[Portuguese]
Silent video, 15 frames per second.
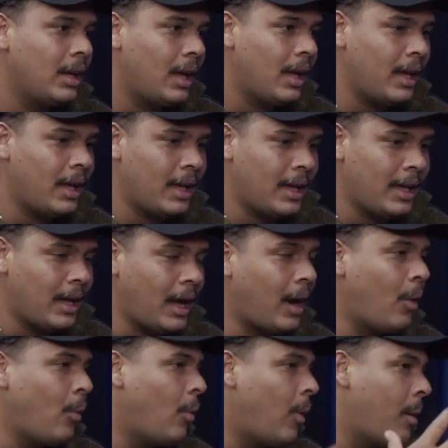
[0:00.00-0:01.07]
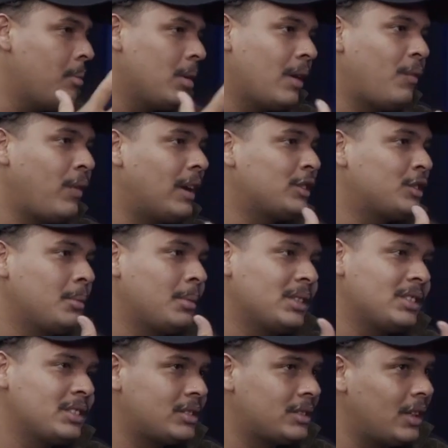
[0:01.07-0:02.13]
É, há um álbum que fala sobre
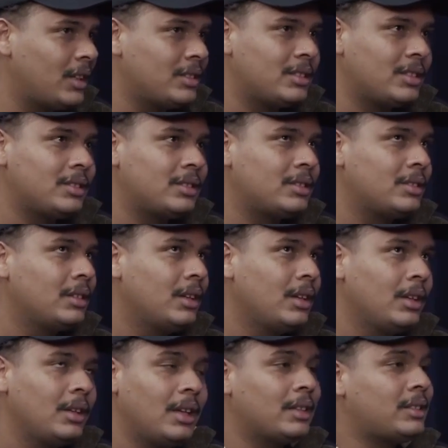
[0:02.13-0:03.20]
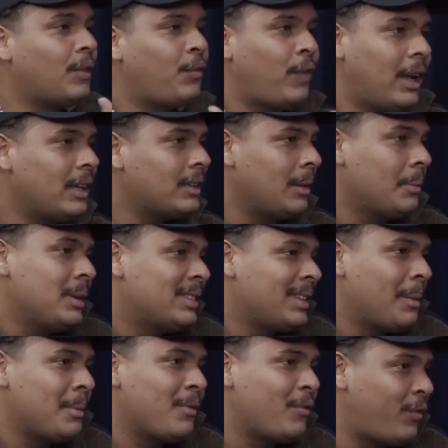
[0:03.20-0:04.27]
existências e essa fala também
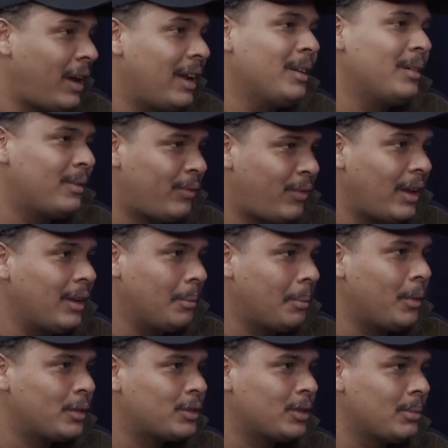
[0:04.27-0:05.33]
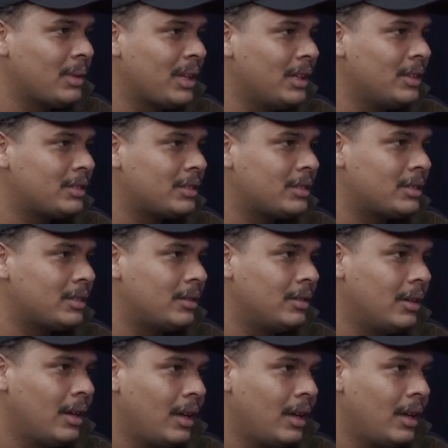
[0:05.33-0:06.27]
sabe, fala, fala um pouco sobre isso, uhum. assim.